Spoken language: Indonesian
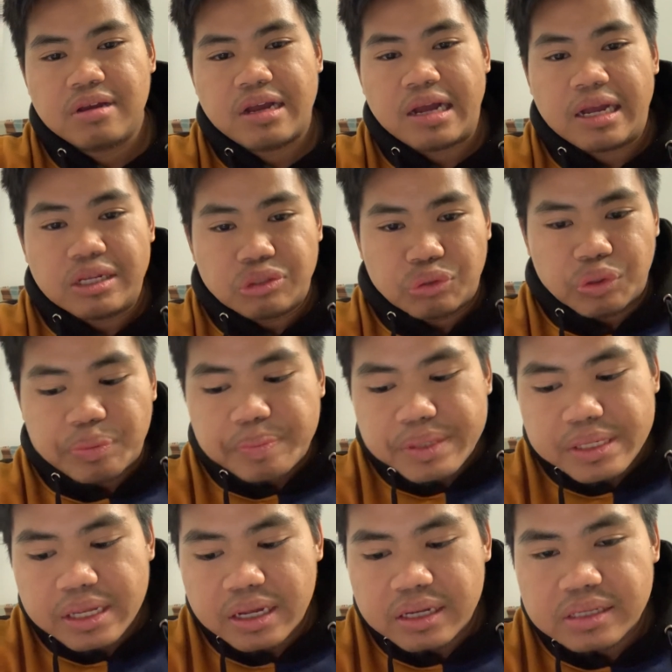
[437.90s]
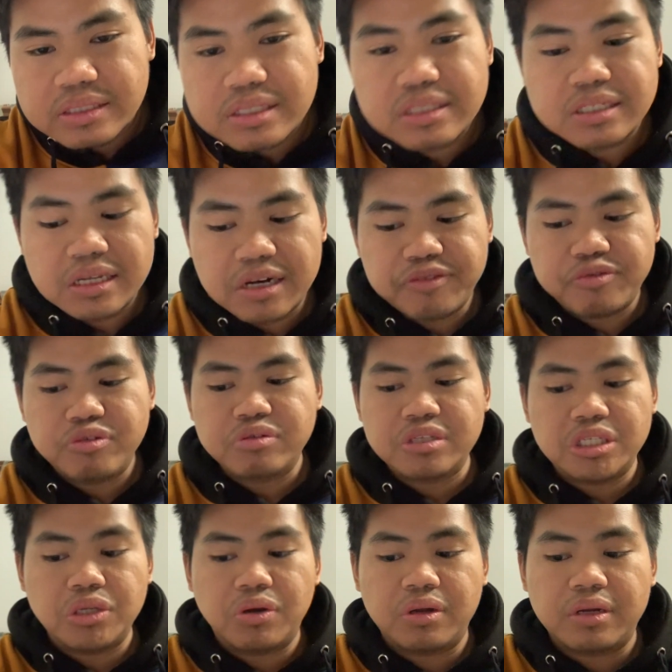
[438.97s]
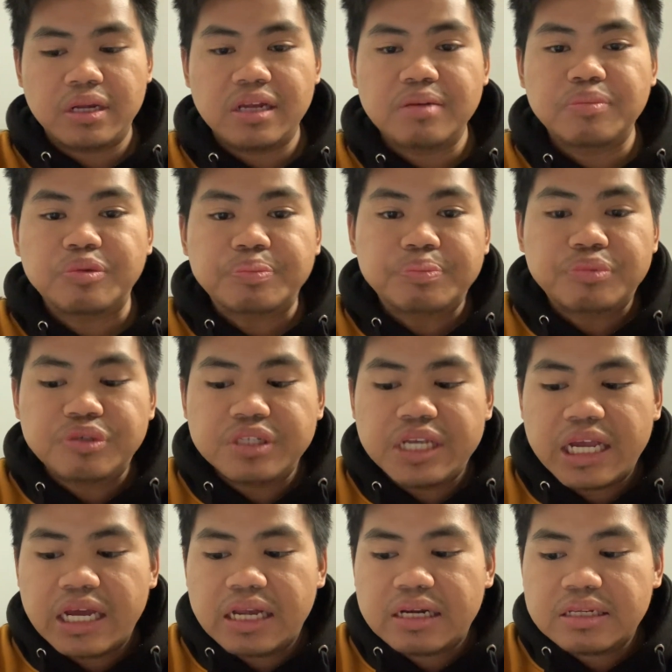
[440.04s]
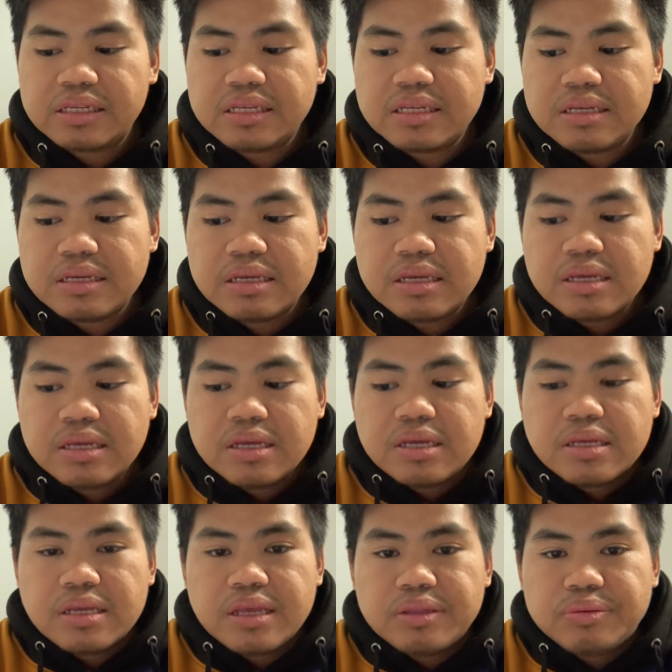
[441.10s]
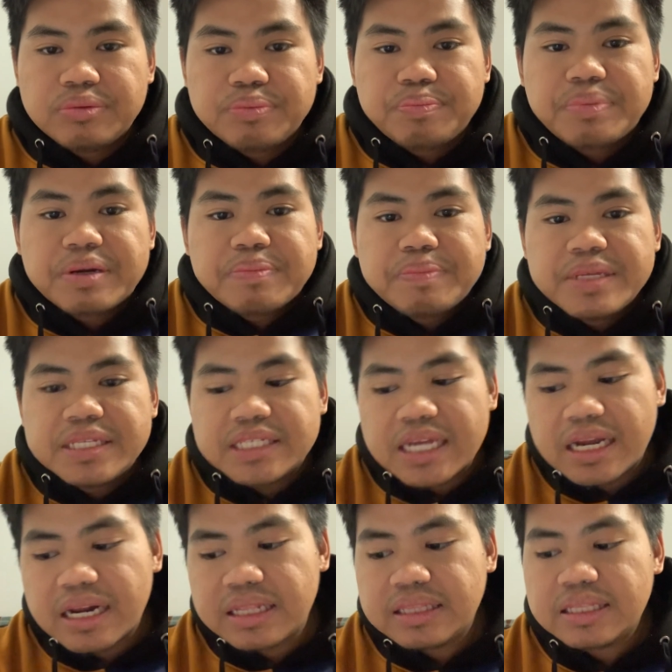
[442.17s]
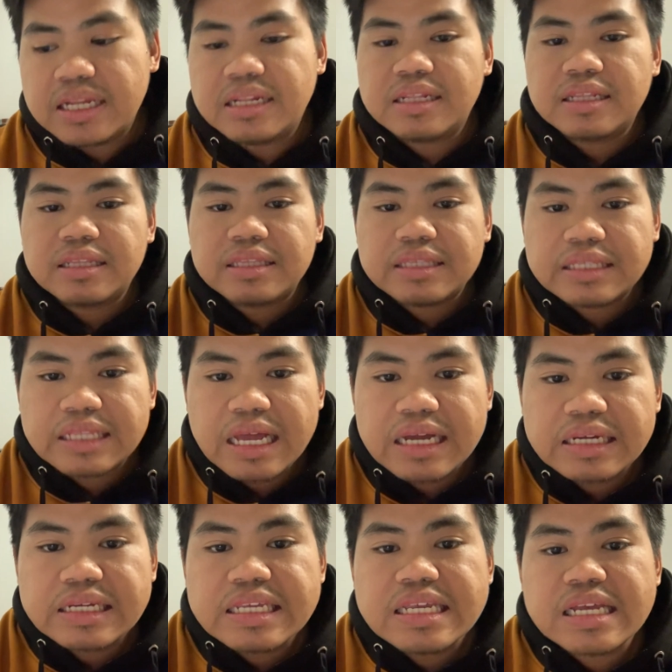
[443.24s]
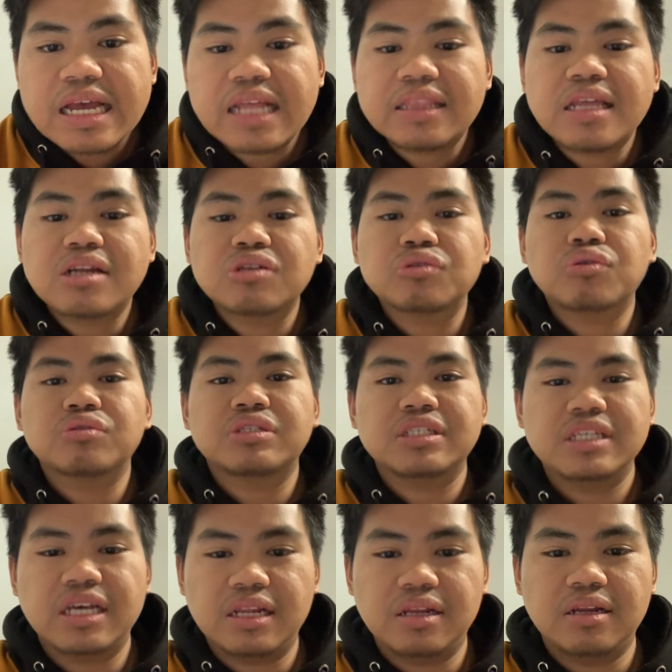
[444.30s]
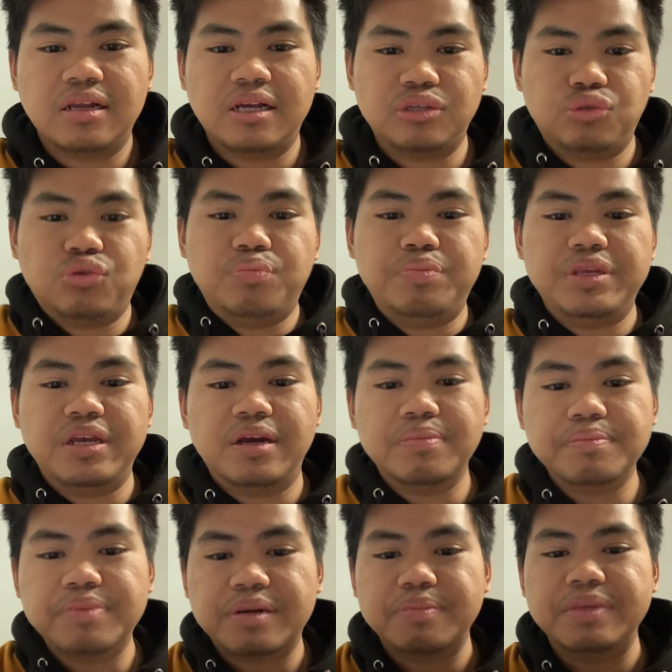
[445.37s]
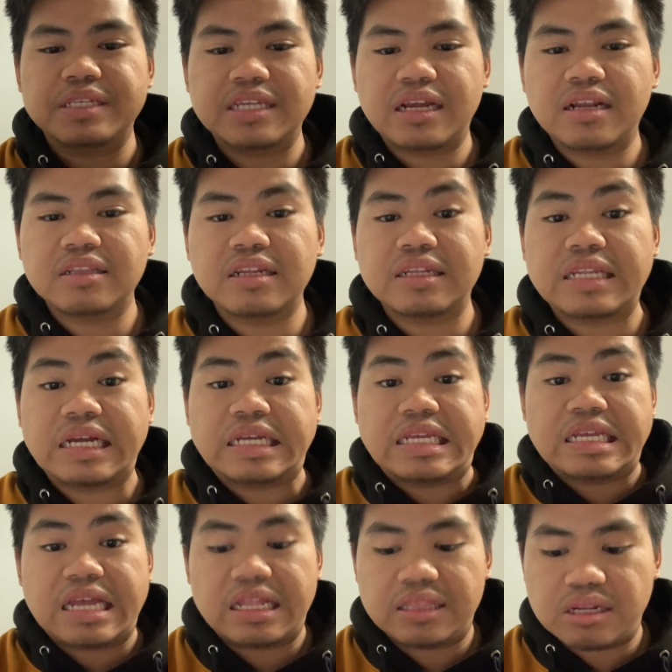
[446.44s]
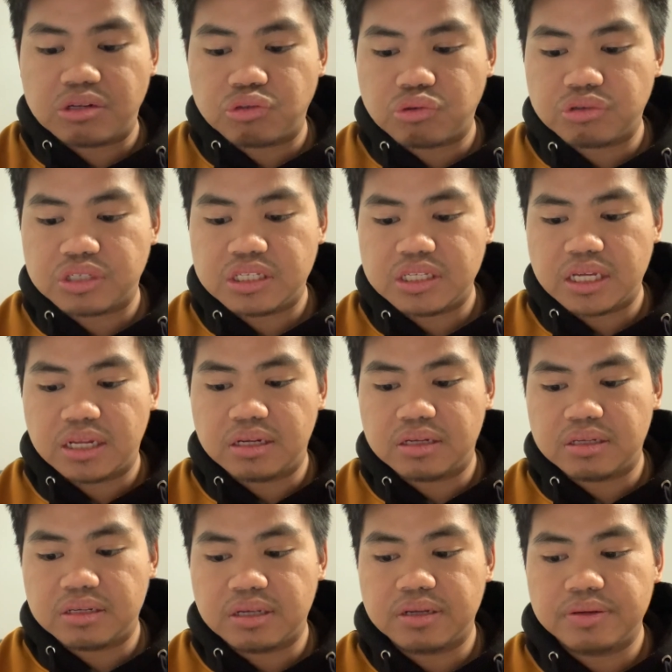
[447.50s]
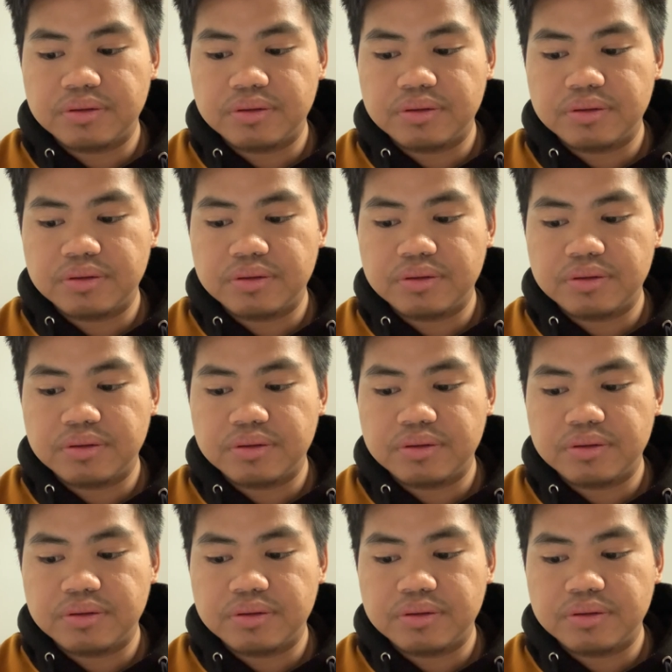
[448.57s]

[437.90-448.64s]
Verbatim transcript: Asobia secara fungsional mempunyai arti yaitu berbicara tentang ikatan sosial. Asobia berbicara tentang ikatan sosial. Ya.